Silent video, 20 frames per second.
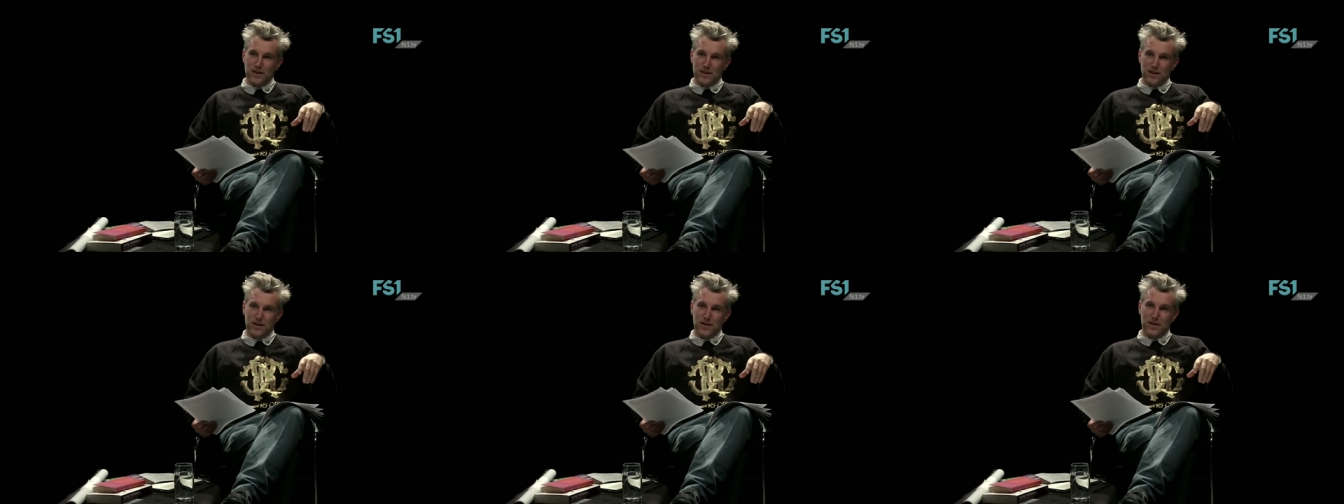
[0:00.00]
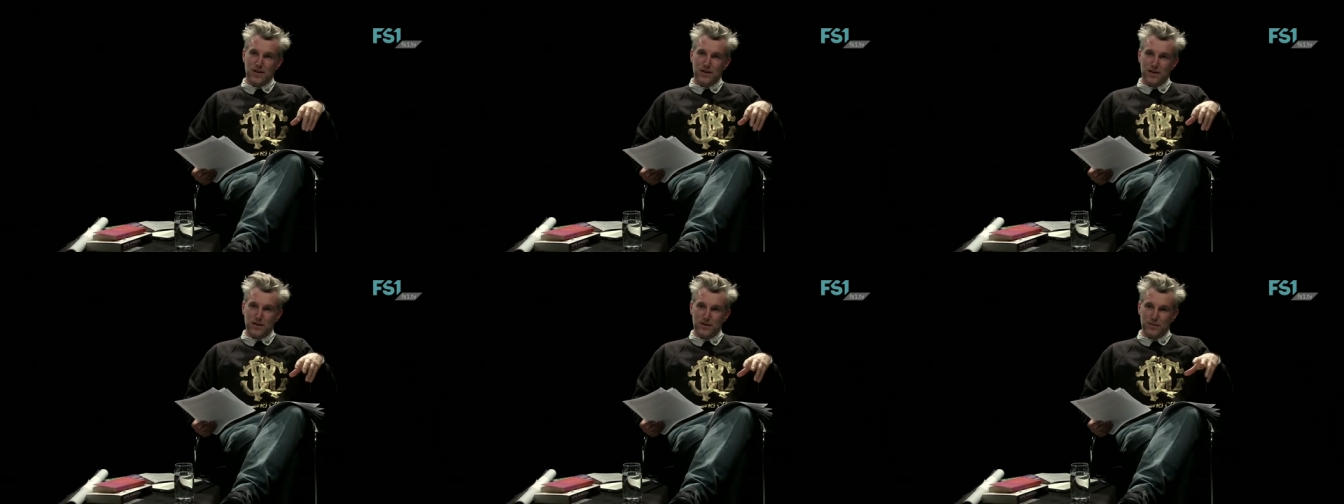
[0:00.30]

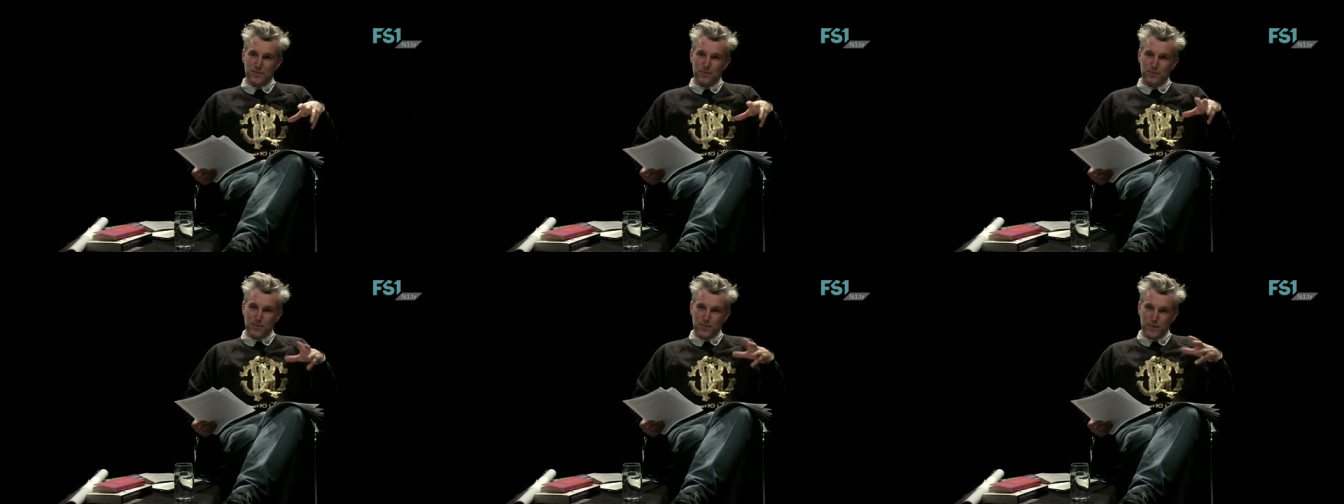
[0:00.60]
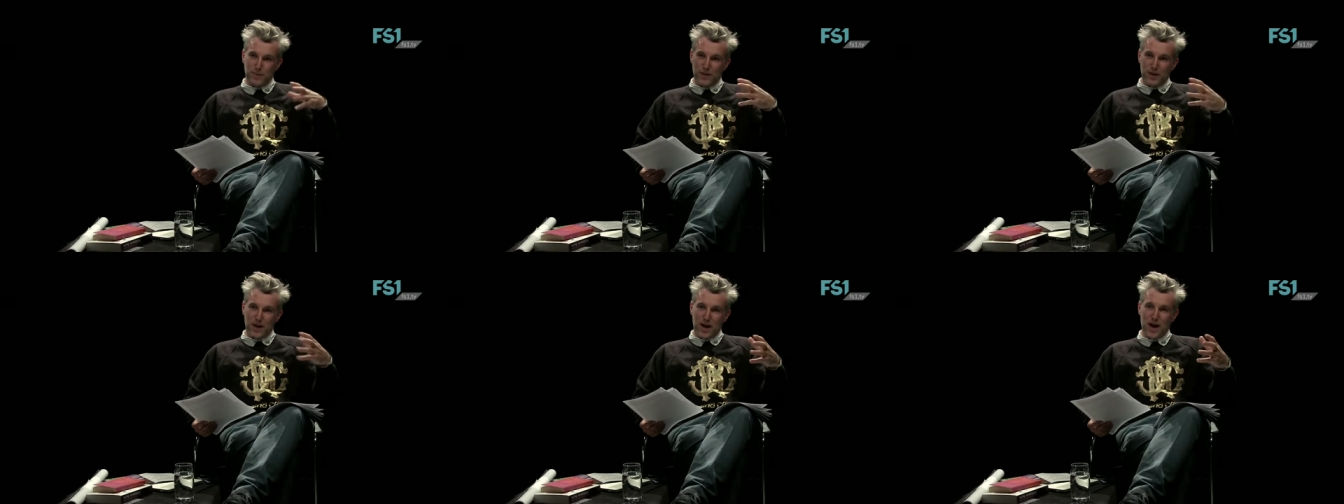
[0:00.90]

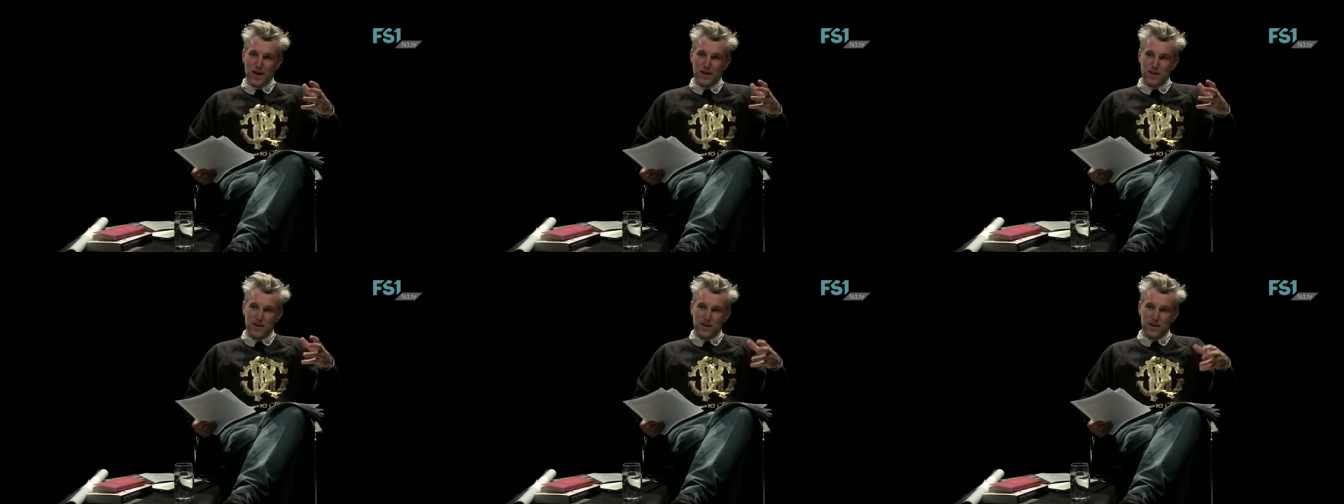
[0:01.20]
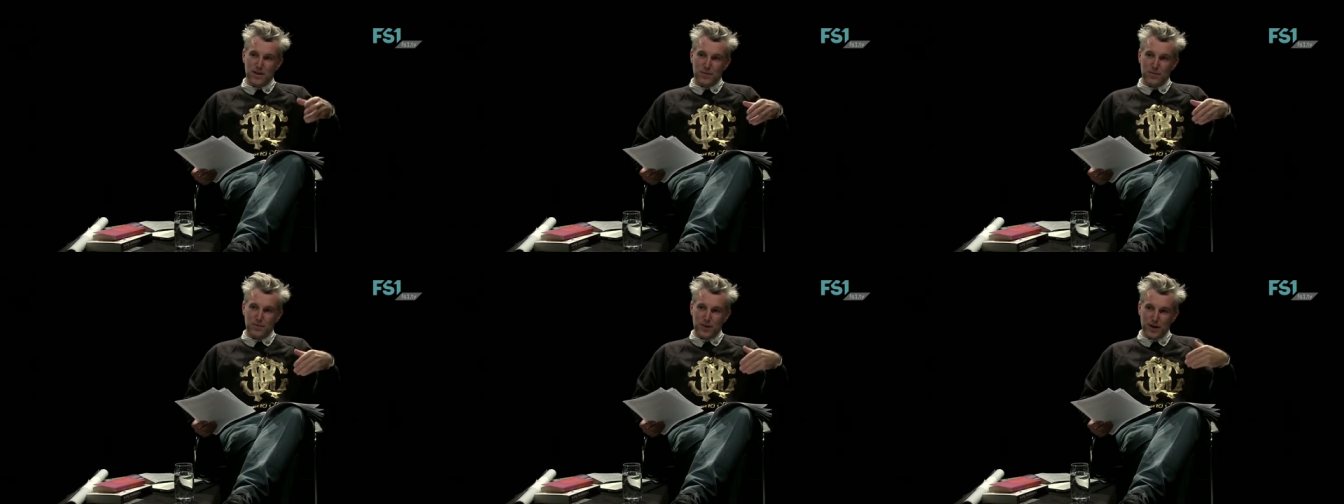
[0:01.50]
ähm,
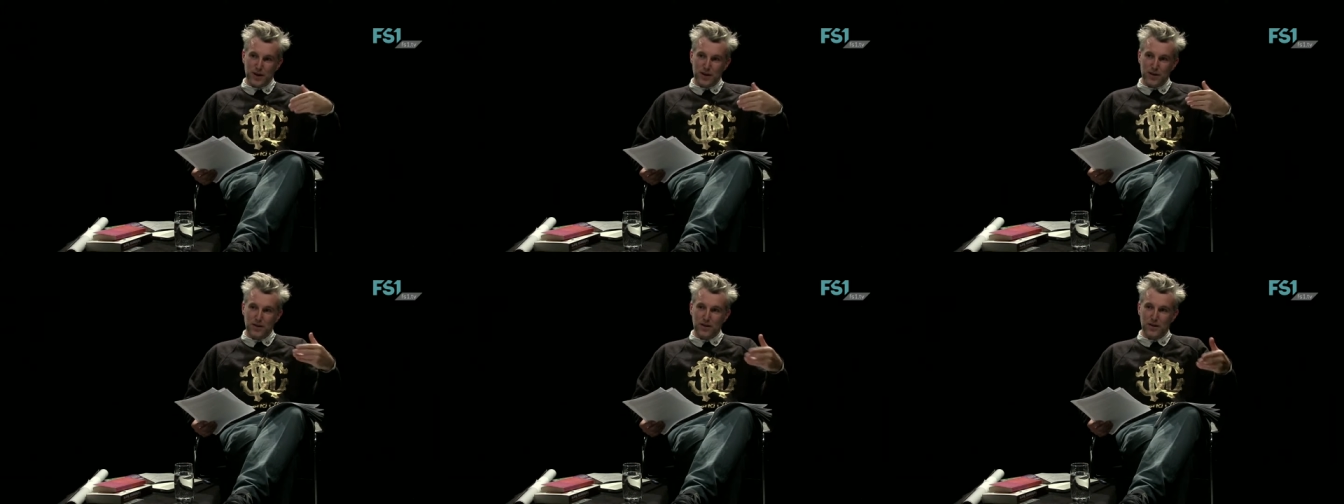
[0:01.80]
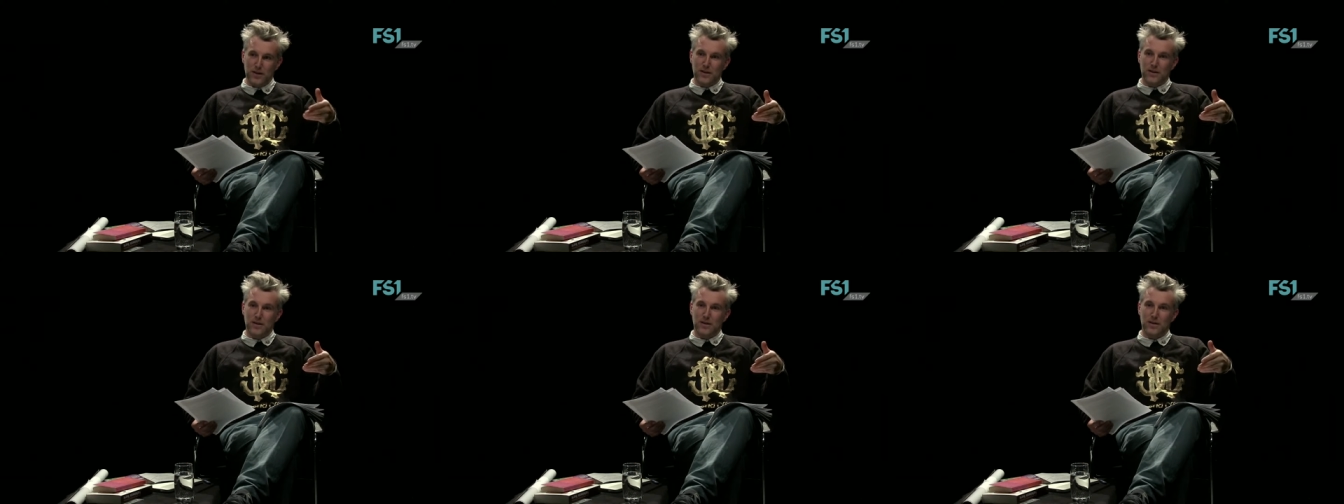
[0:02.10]

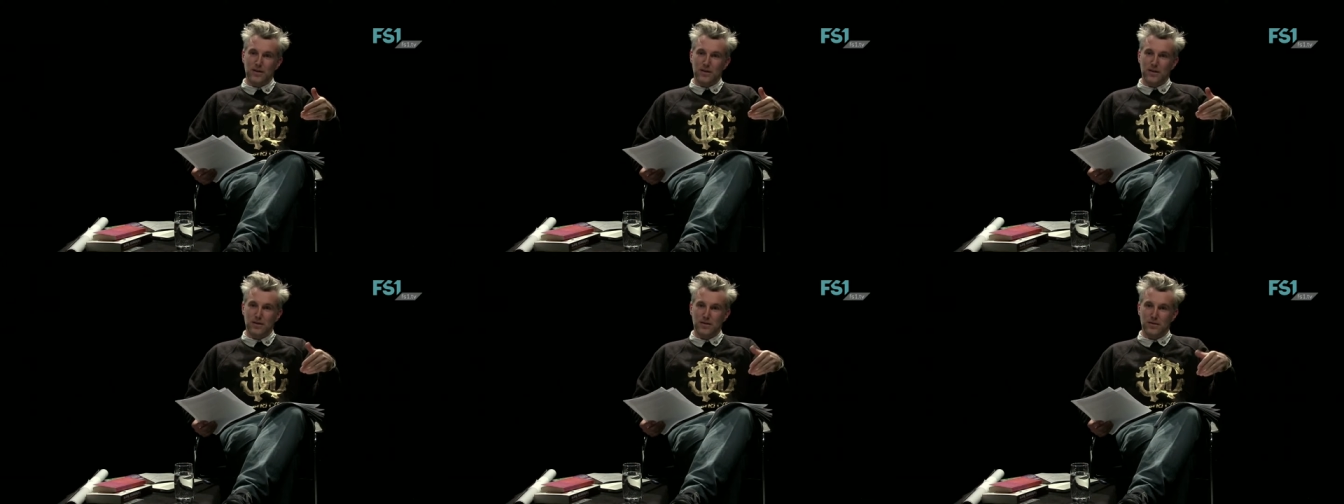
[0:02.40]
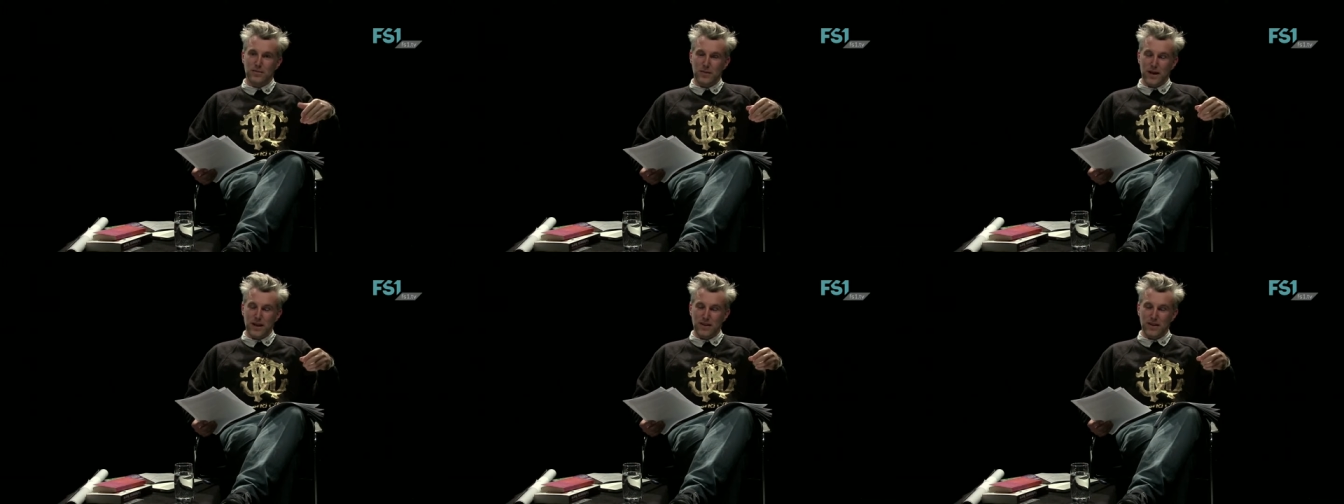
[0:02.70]
reinbringt in diesem